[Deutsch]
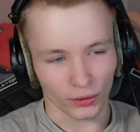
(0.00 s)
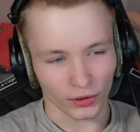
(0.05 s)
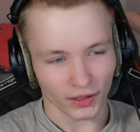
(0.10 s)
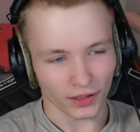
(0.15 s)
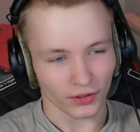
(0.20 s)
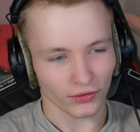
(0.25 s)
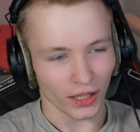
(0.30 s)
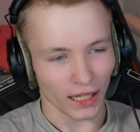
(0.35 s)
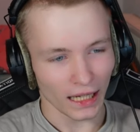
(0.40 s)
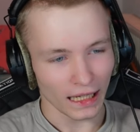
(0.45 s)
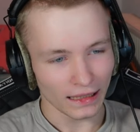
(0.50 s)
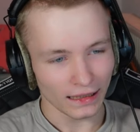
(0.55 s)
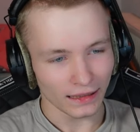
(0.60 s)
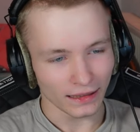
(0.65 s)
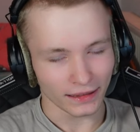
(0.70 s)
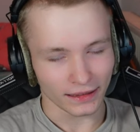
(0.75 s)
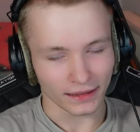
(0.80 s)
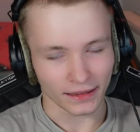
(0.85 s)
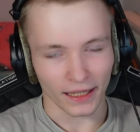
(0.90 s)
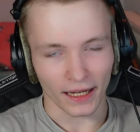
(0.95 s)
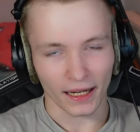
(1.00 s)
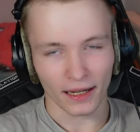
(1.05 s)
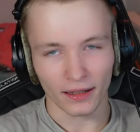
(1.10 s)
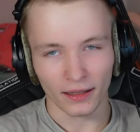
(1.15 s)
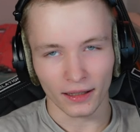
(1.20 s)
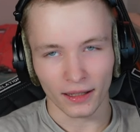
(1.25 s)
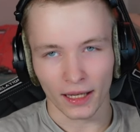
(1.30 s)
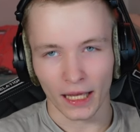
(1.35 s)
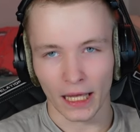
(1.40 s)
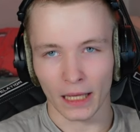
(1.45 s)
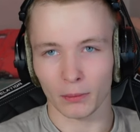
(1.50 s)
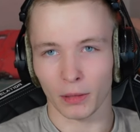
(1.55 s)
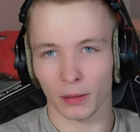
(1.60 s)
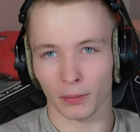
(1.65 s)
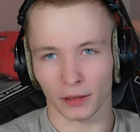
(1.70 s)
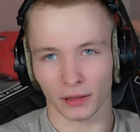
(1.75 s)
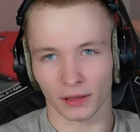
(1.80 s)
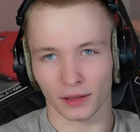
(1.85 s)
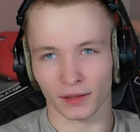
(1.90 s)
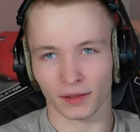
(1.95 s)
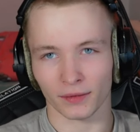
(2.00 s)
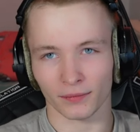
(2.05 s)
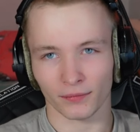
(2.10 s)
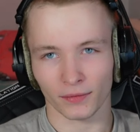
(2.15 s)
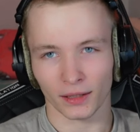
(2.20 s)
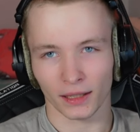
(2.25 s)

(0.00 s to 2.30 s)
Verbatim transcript: Und zwar der Ember Palace.